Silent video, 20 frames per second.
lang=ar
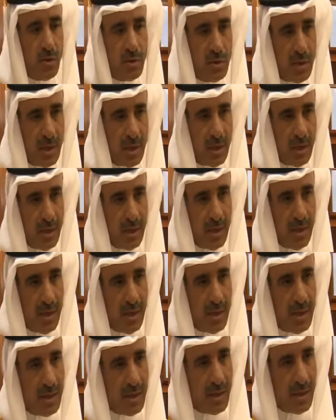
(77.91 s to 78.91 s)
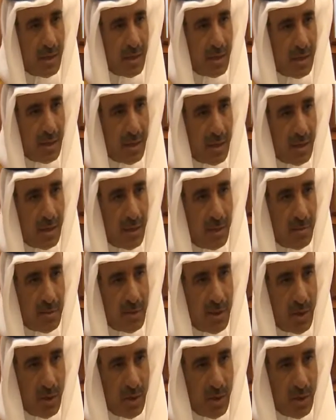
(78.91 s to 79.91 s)
نوصل الى الى
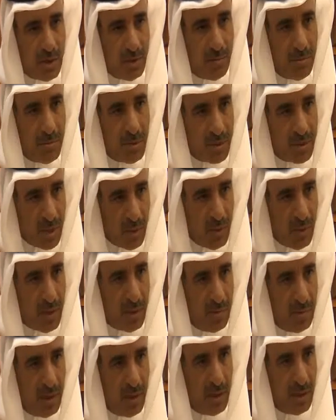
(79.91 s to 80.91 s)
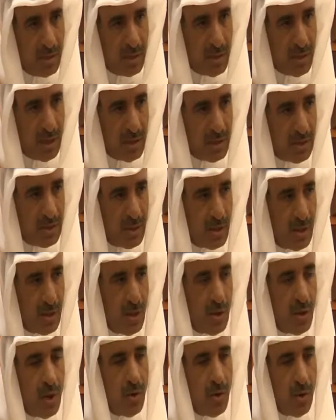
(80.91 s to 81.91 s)
مستويات متطوره من الانجاز
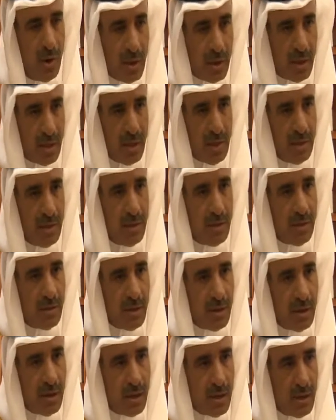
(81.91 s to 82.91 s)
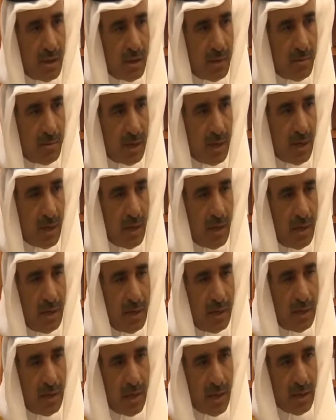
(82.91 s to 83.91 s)
وايضا من
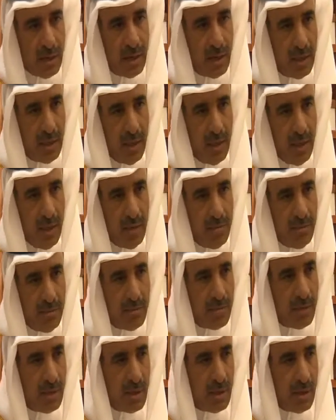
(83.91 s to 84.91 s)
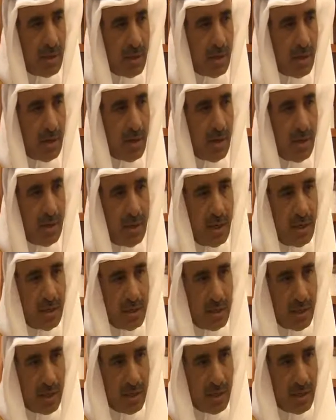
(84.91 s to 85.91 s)
الان لنهايه هذا العام راح
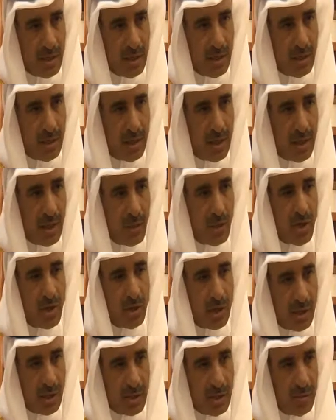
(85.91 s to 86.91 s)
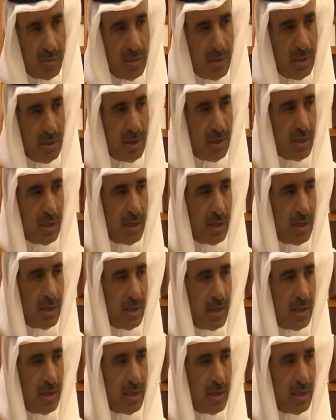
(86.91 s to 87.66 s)
نشهد او يشهد الجميع